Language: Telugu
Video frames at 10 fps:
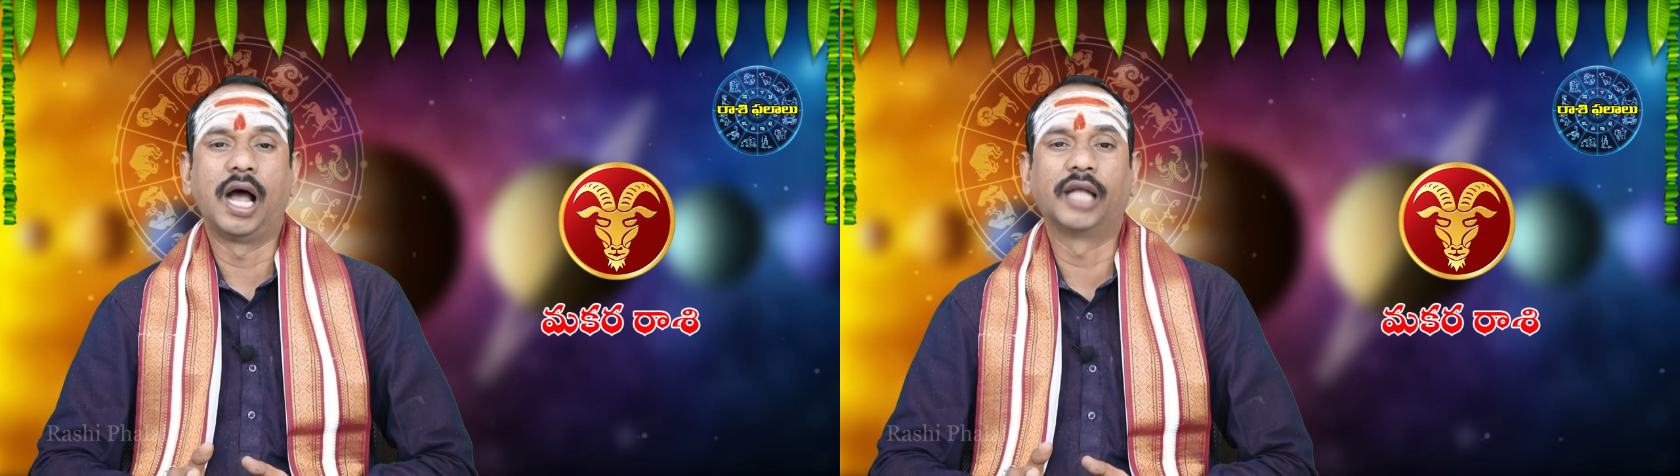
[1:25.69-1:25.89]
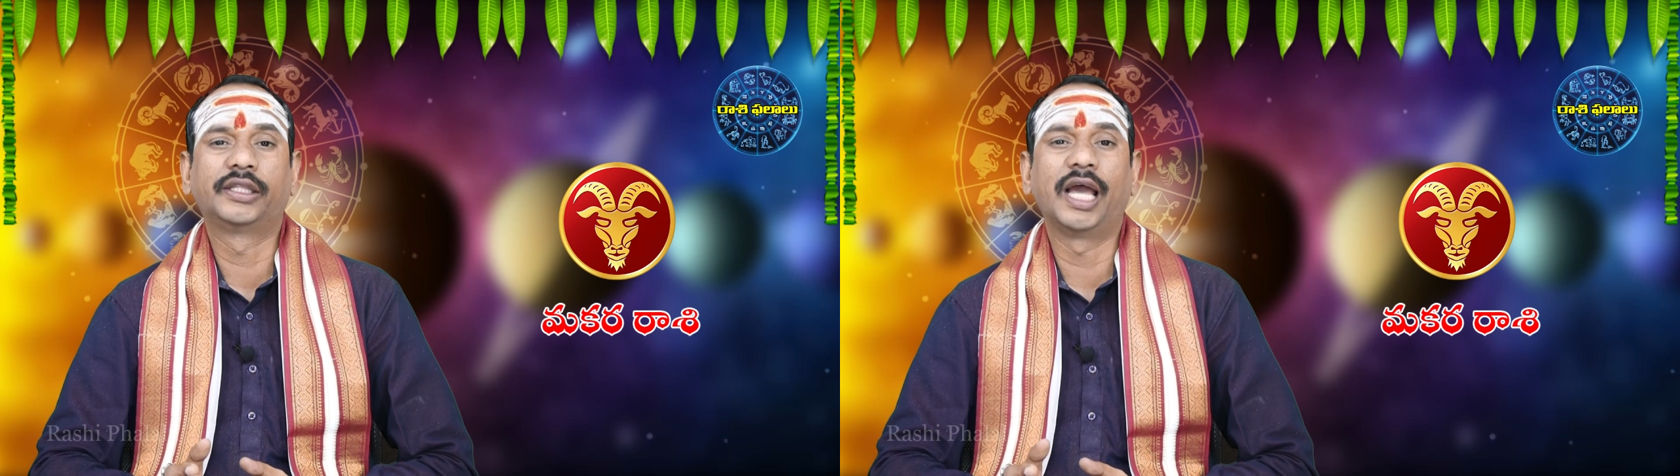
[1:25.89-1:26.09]

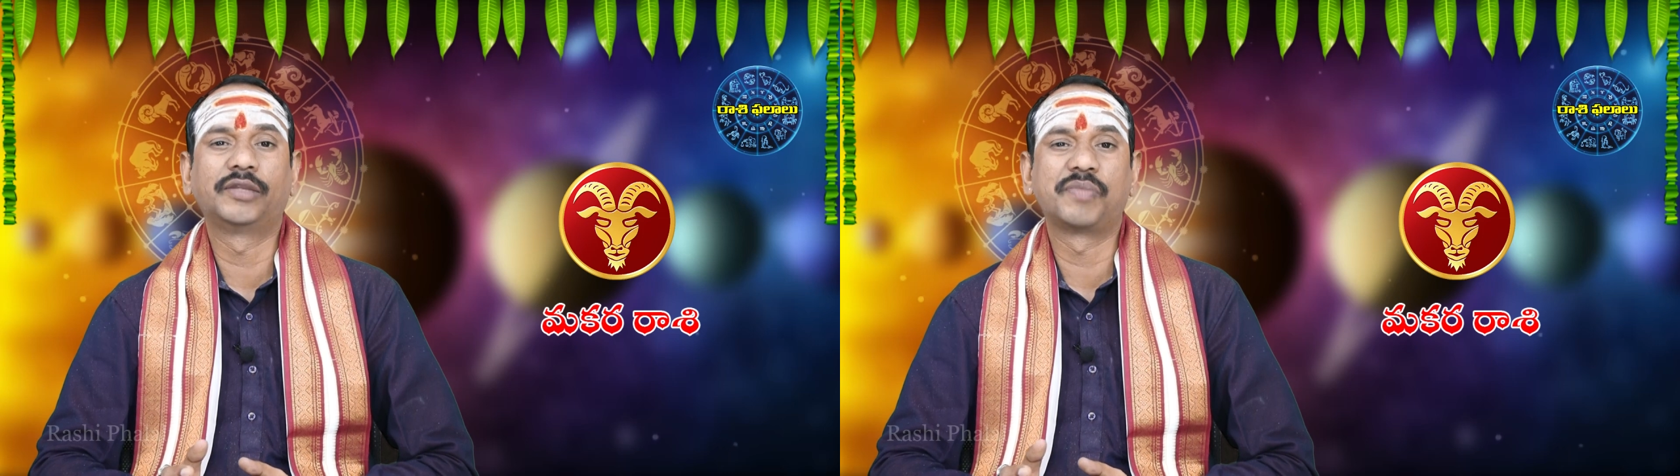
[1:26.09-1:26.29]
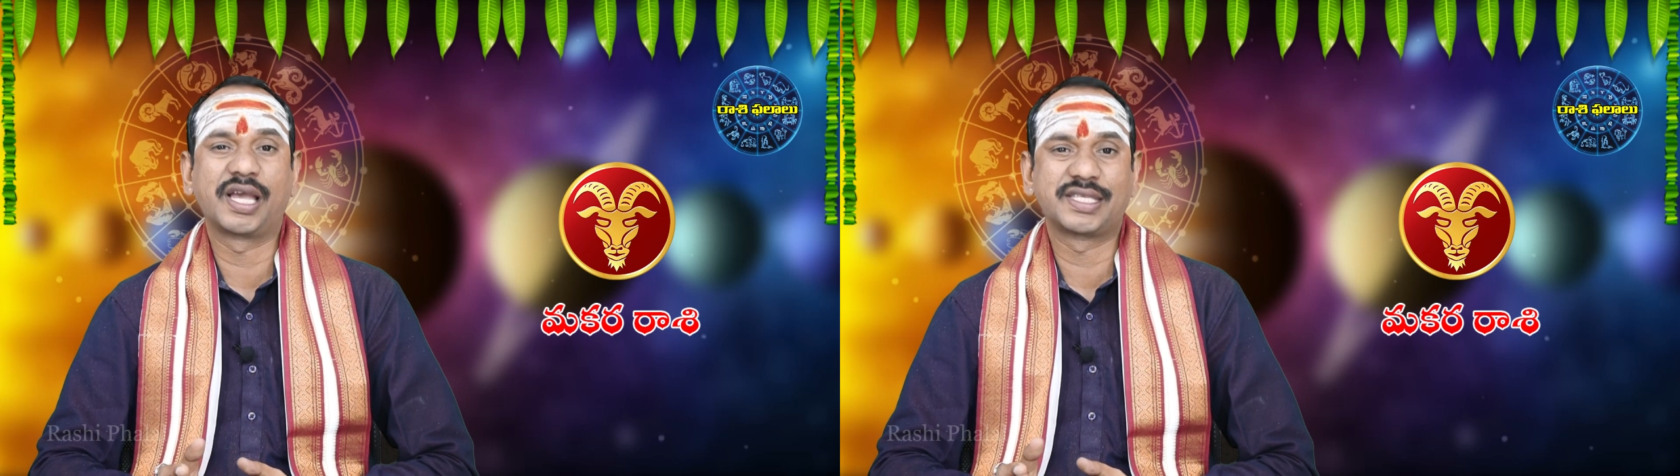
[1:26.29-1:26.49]

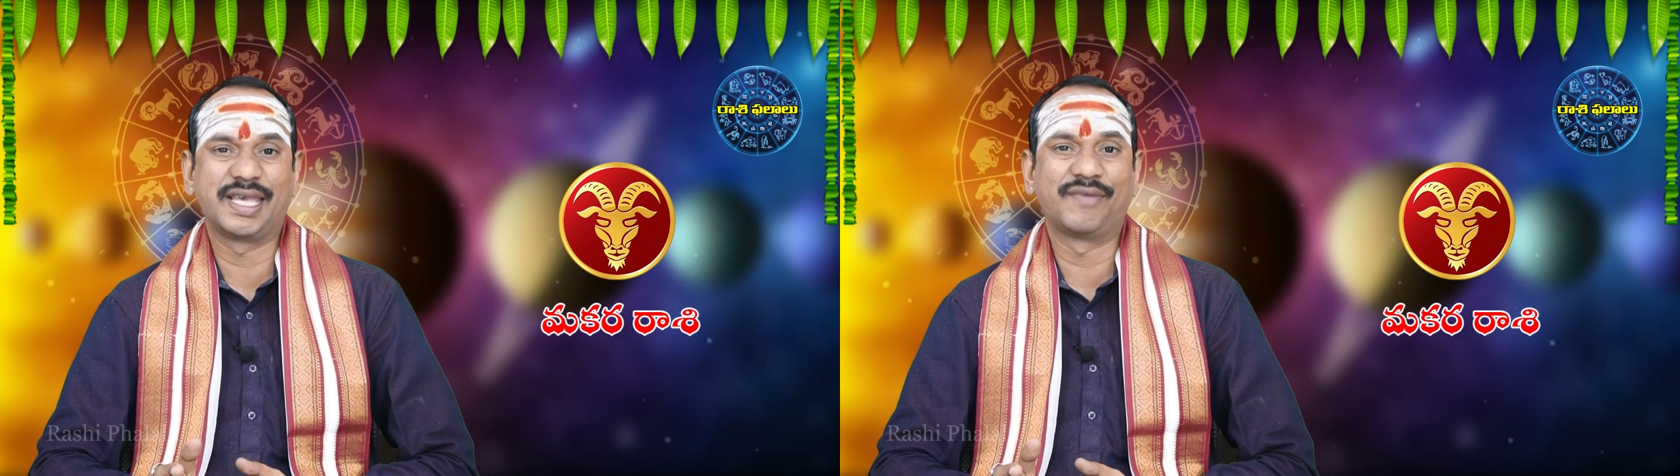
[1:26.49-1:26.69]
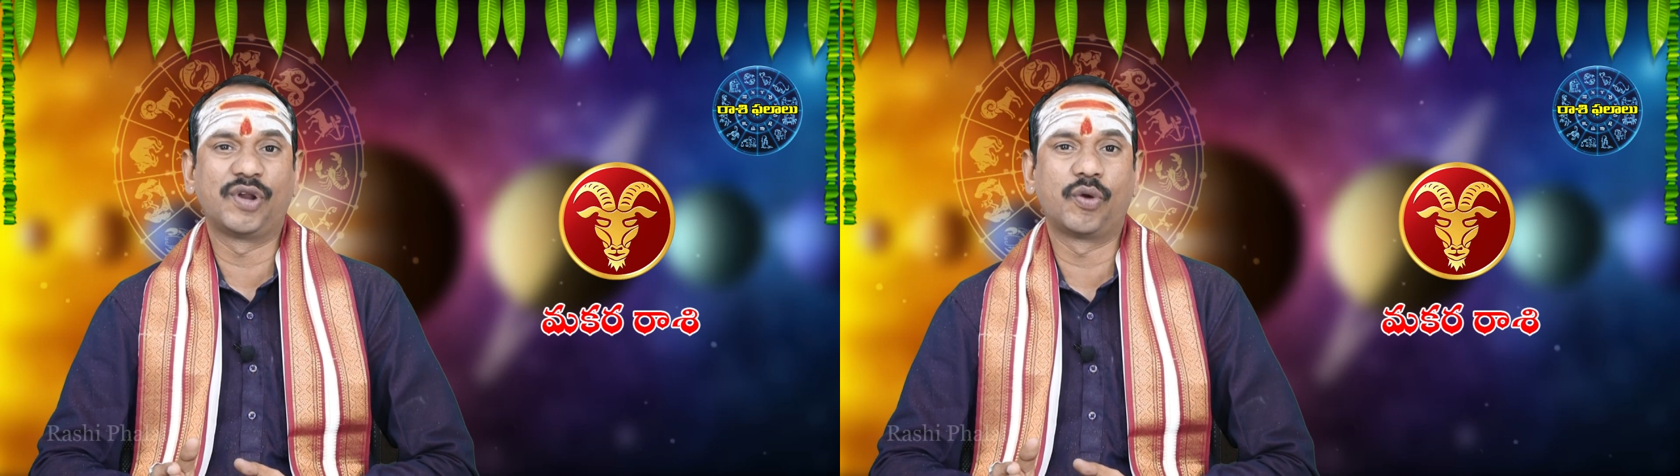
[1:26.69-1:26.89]
ఆధ్యాత్మిక
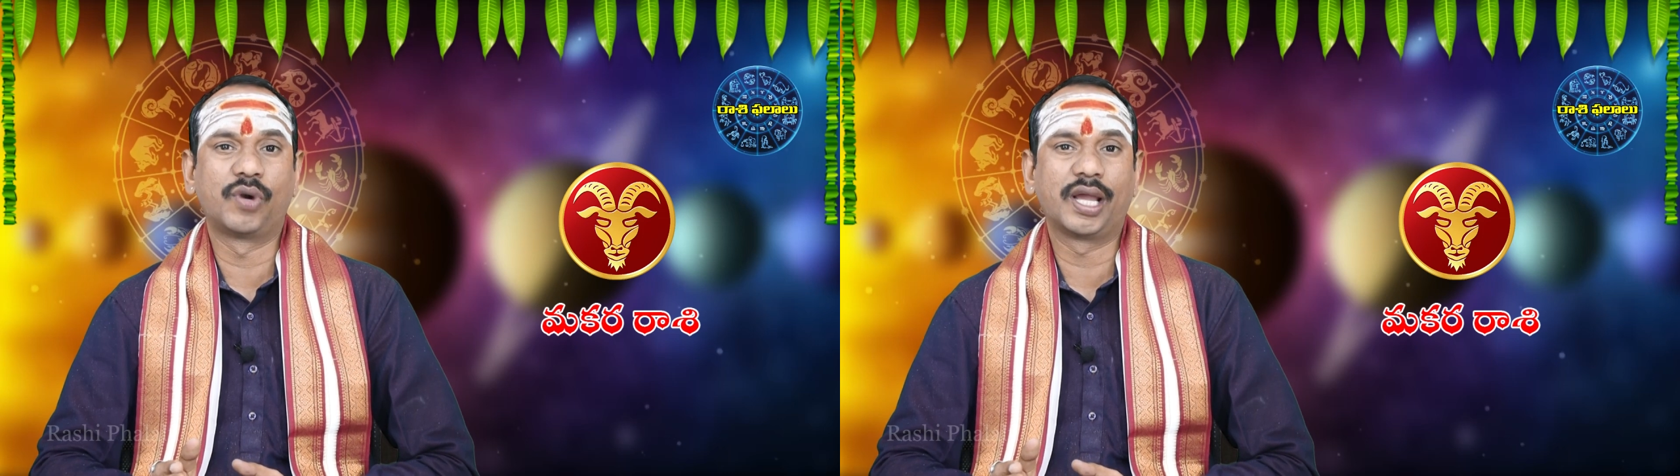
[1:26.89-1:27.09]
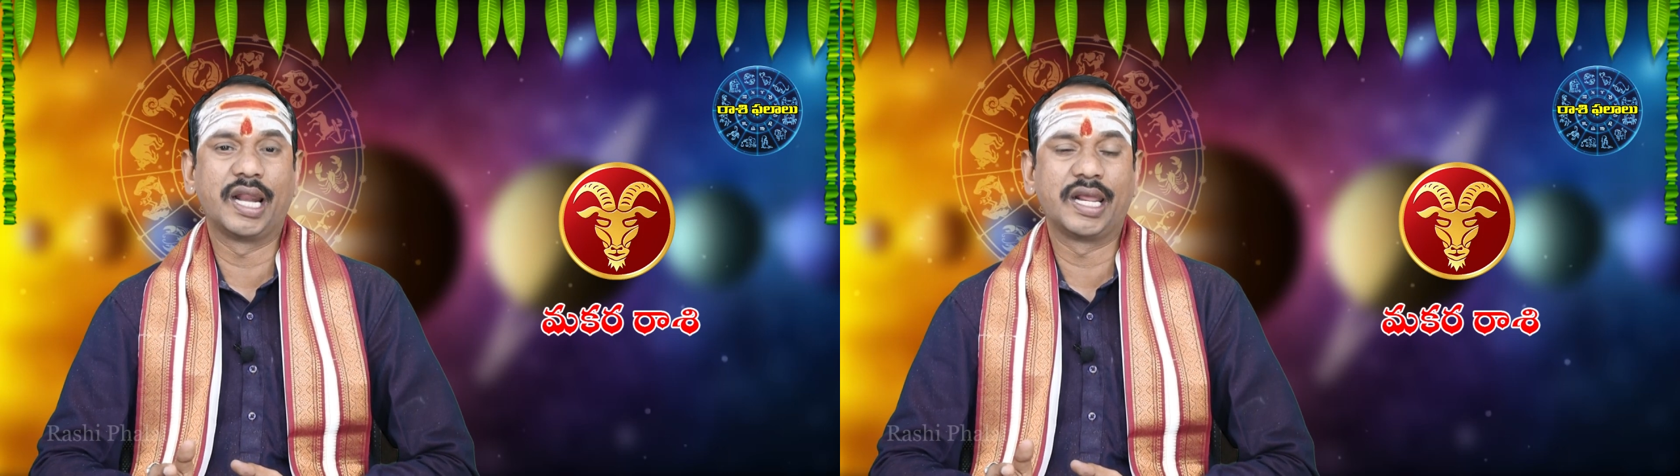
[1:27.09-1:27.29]
సేవలో
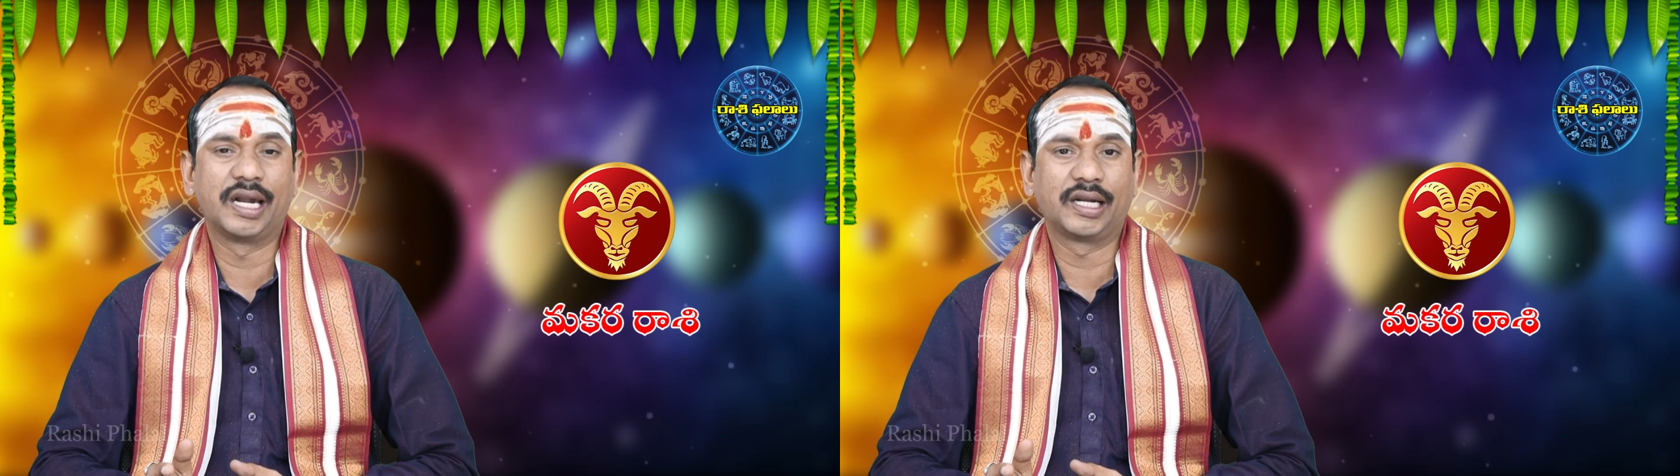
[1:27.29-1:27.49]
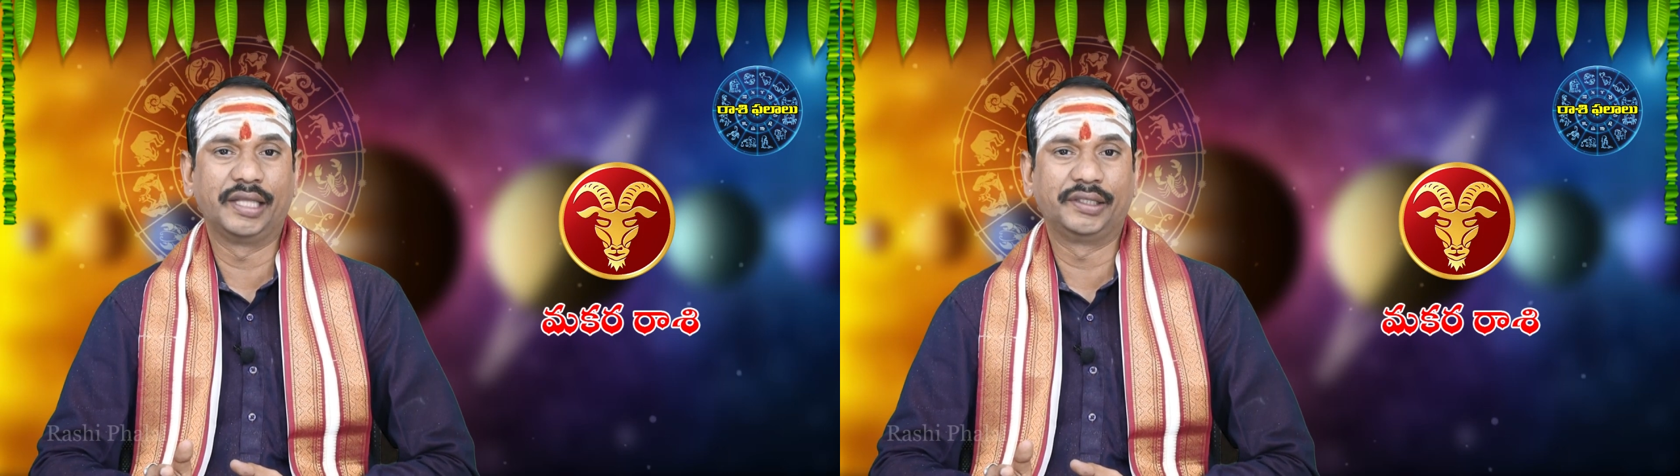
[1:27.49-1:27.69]

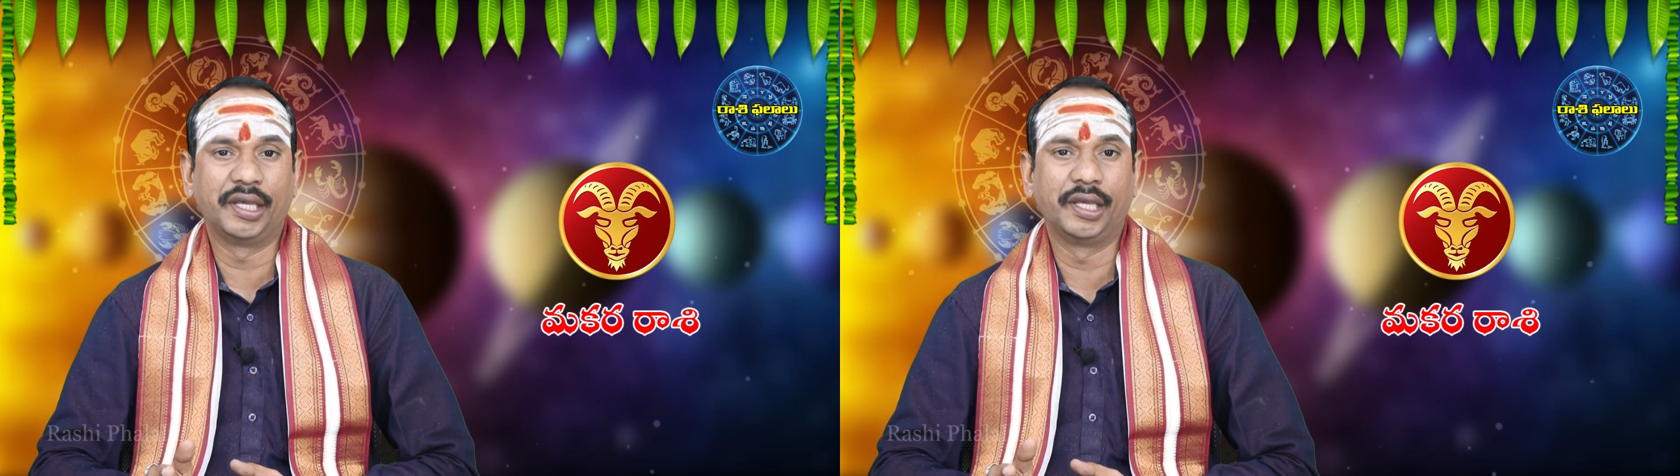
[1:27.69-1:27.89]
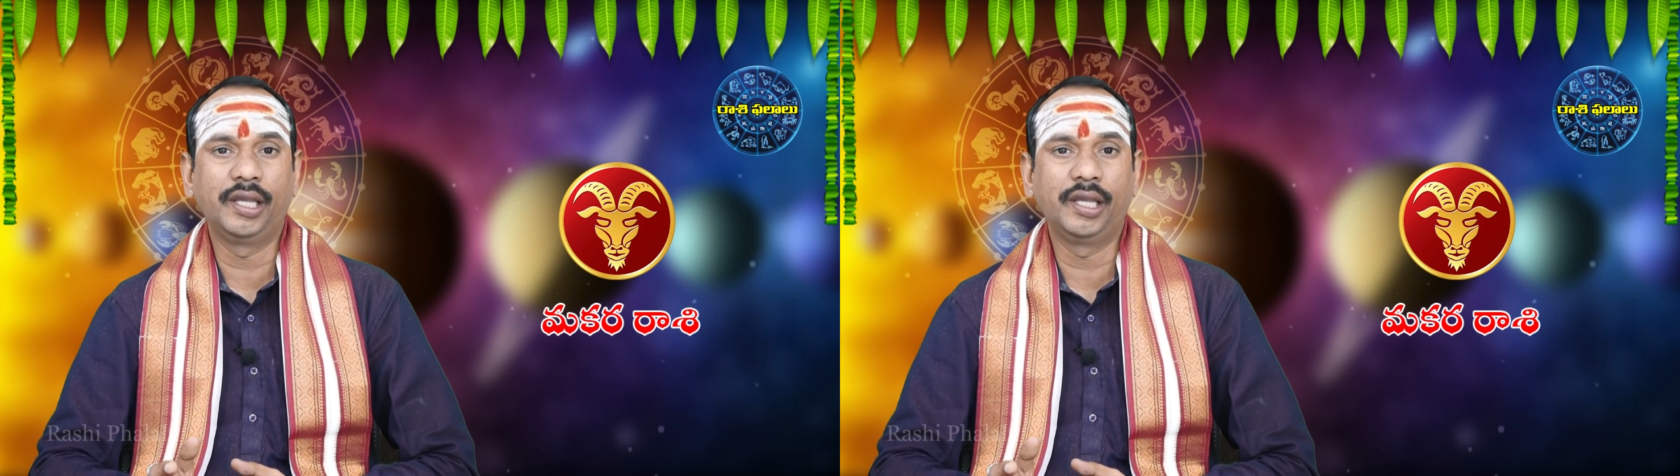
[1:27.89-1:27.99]
ఉండగలిగినట్లయితే